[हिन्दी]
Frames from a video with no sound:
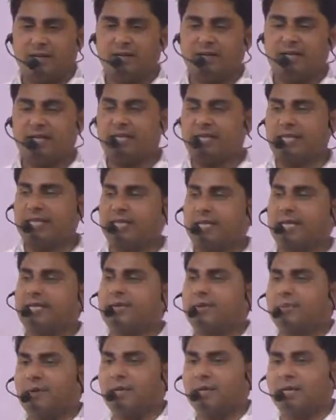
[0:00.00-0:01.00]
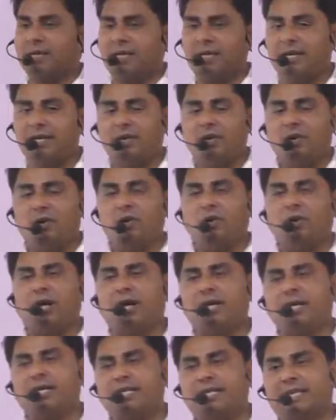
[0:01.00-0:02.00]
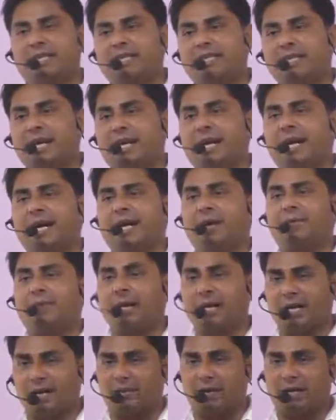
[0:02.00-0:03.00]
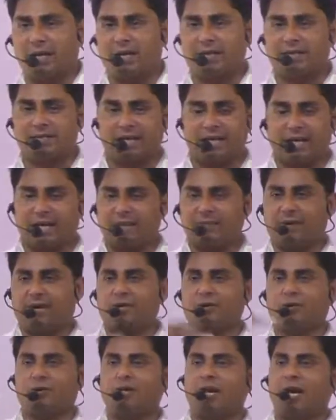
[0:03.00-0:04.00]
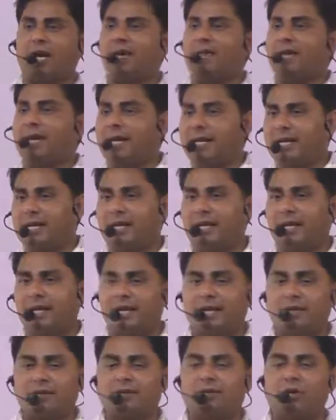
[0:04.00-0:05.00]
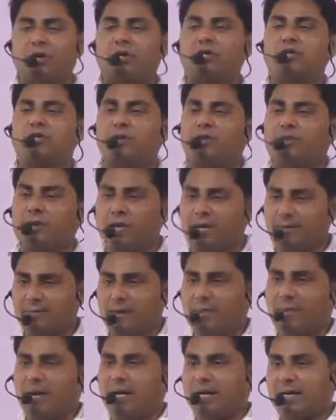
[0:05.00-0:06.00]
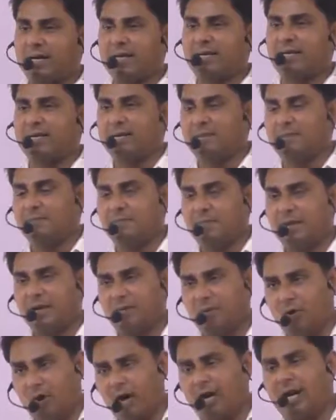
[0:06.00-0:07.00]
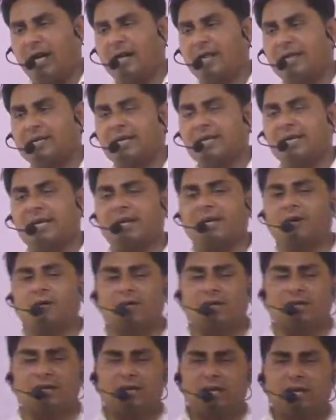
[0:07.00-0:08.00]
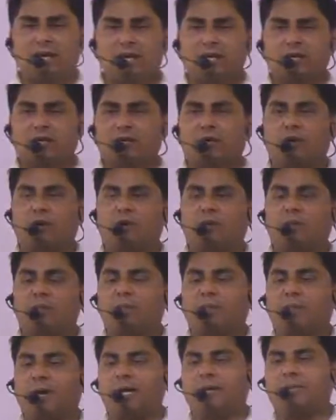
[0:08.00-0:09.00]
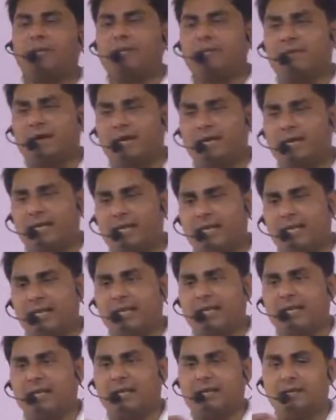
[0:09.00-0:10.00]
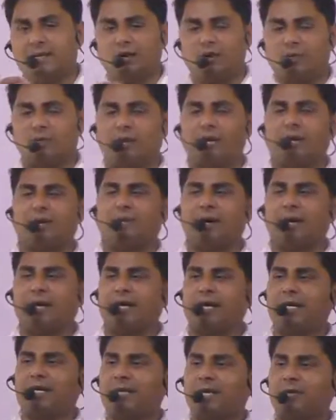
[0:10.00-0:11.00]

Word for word: जिस चीज से संबंधित है उन्हें इस चीज का कहना मानना पड़ेगा सर्किट में अगर जो कोई धारा बह रही है तो वो क्रिस्टोफ के नियम का पालन करती है वो अलग अलग तरीके के होते हैं तो वो परिपथ माने जाते हैं या कोई बिलियन माने जाते